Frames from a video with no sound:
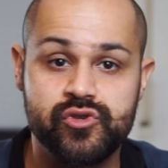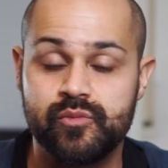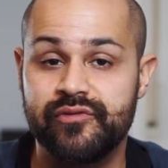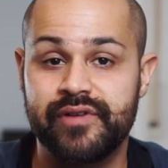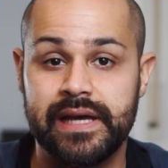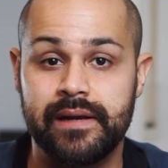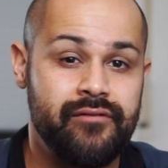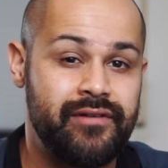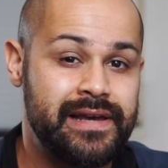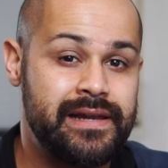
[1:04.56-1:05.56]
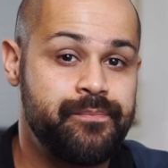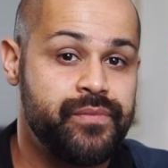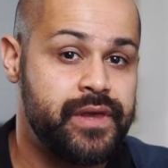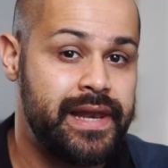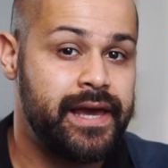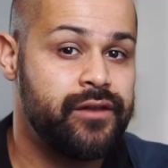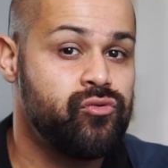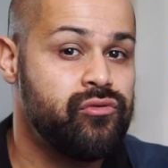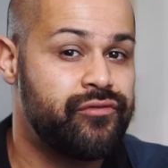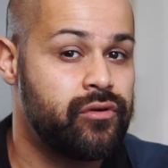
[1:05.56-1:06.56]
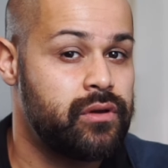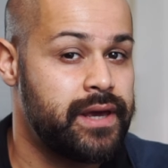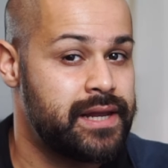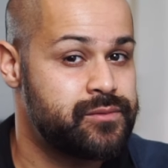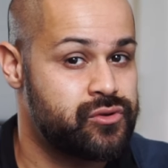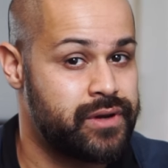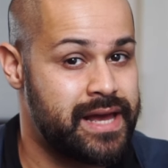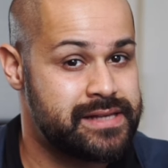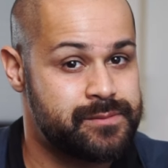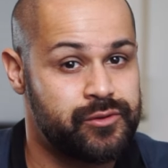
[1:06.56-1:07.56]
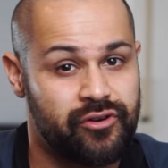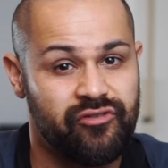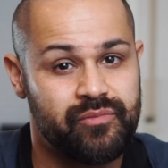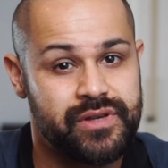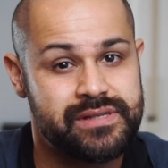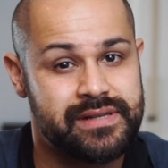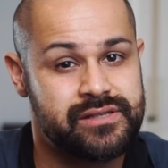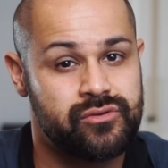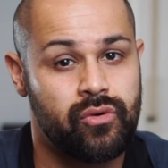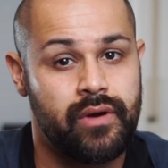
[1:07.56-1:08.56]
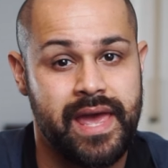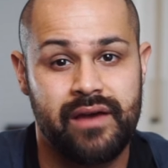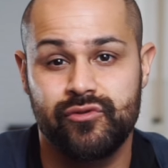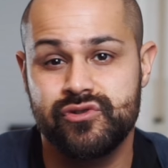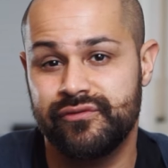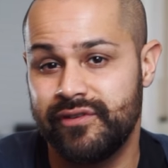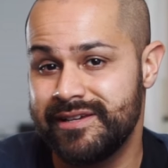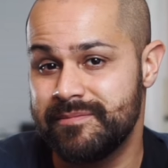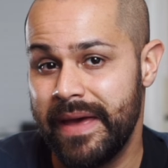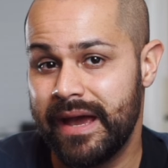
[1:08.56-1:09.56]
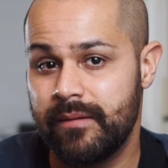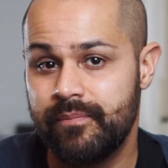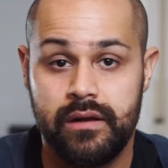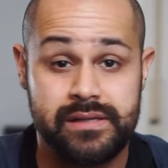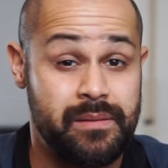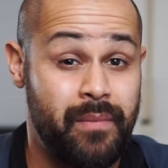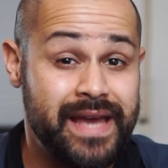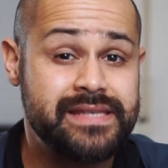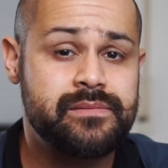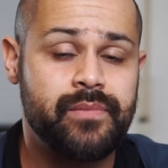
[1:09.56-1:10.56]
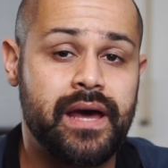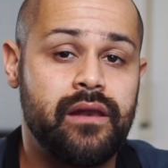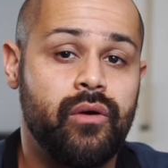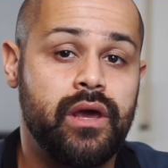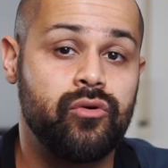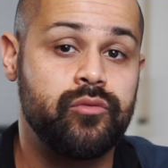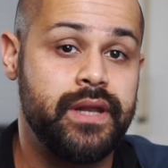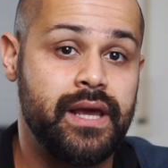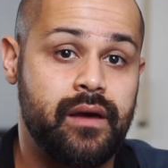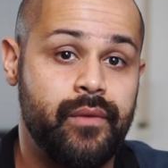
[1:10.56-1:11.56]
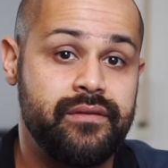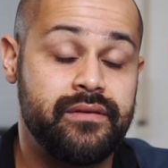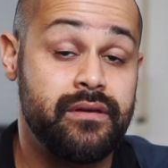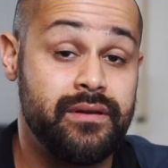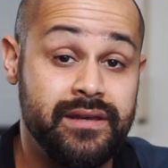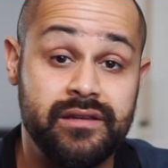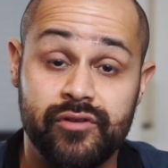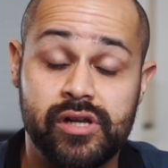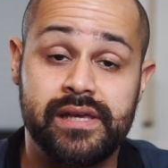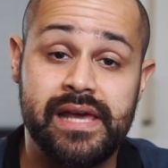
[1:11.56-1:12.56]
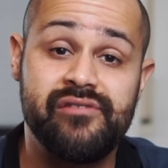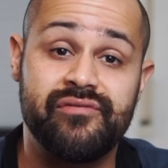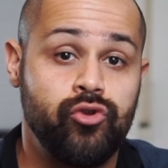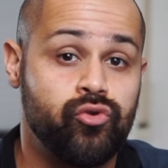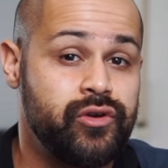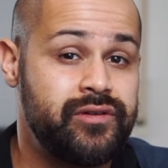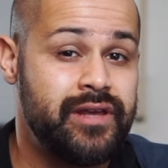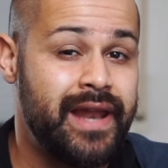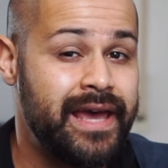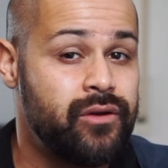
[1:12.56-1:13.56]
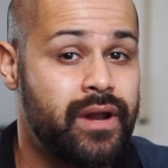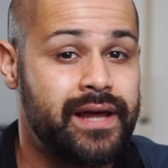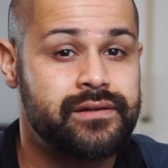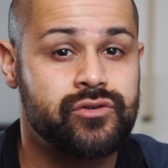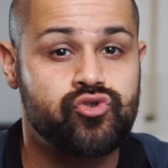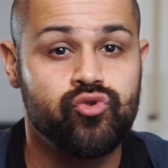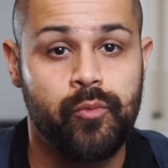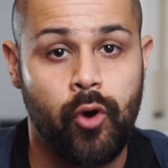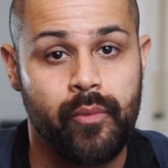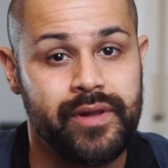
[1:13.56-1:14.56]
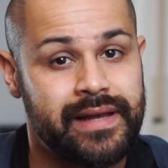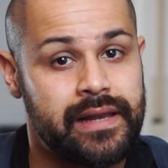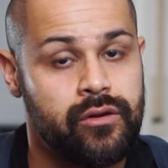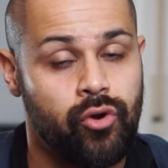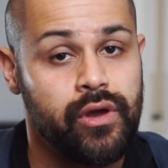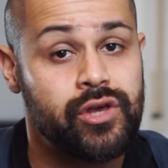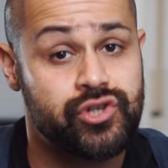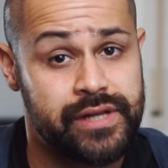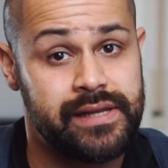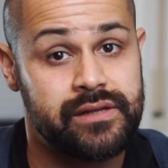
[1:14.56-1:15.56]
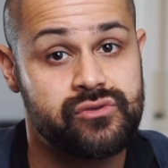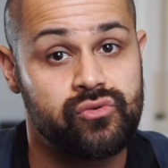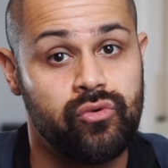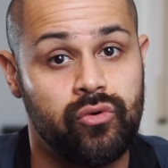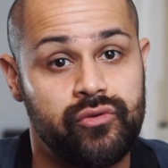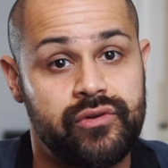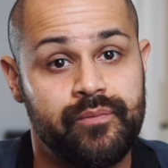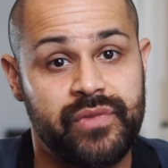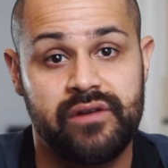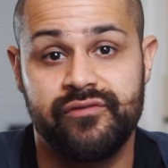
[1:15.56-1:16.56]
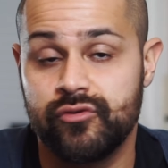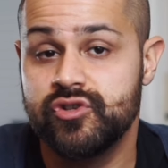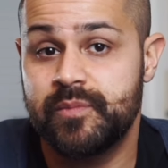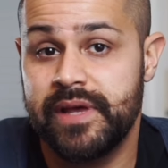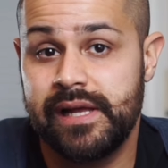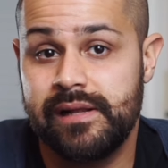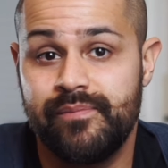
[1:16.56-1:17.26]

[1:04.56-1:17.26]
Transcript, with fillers: zu befreien. Weil je länger du von einer Psoriasis betroffen bist, desto eher wirst du vielleicht merken, dass die meisten Behandlungen und Medikamente nicht wirklich helfen. Durch den ein oder anderen Schub kommen dann neue Stellen dazu und dein Frustpegel,